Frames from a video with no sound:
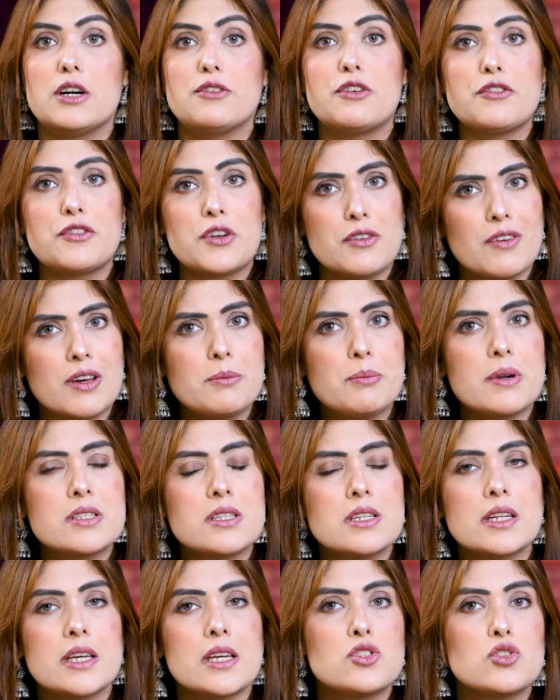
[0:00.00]
फिफ्टी वन
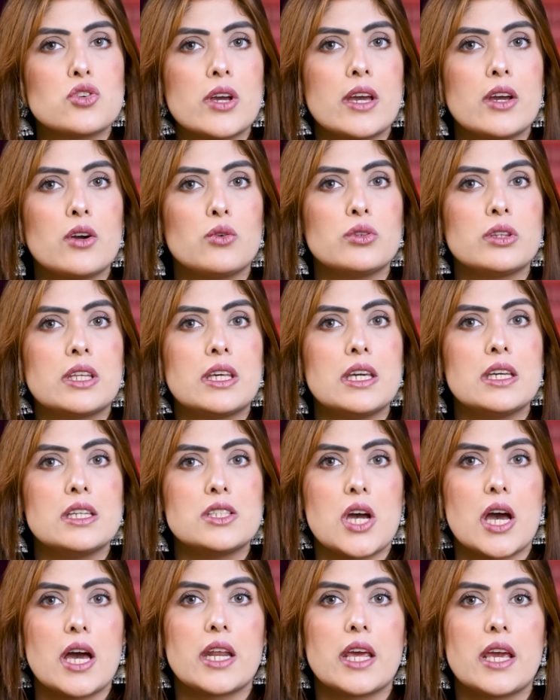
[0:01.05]
परसेंटेज जो है उनकी
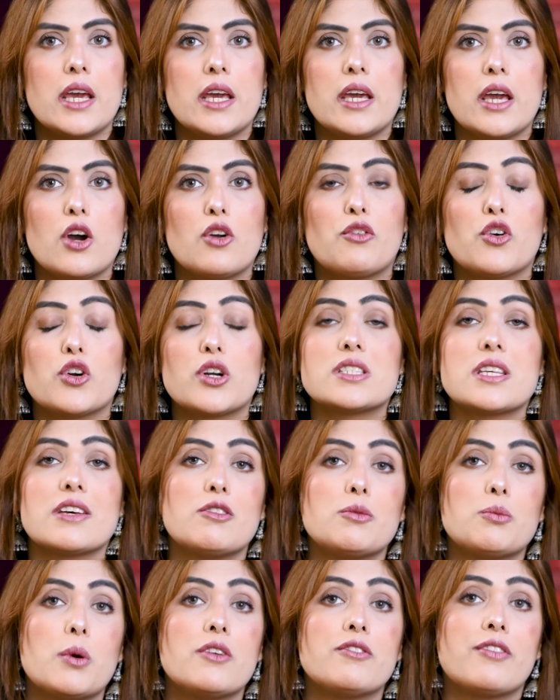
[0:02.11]
जा रही है और फोर्टी
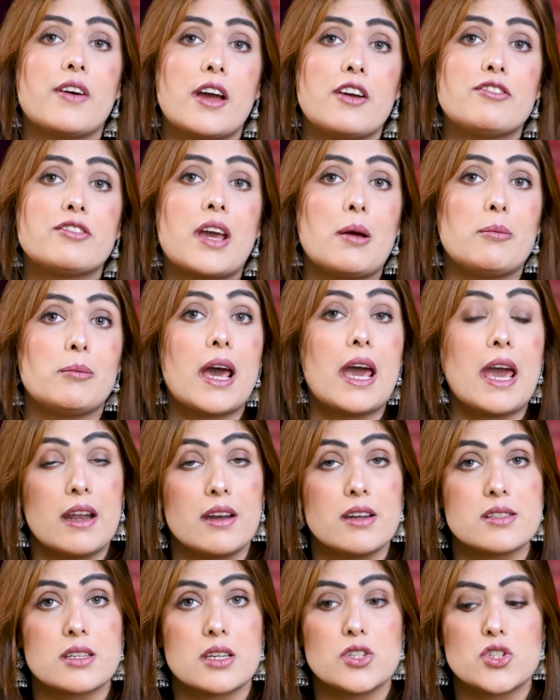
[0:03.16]
सेवन पॉइंट फाइव कैमरा
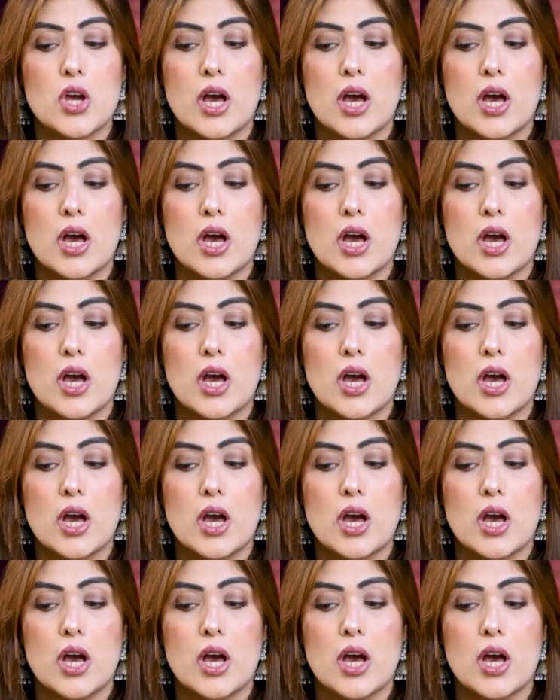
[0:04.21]
हैरिस की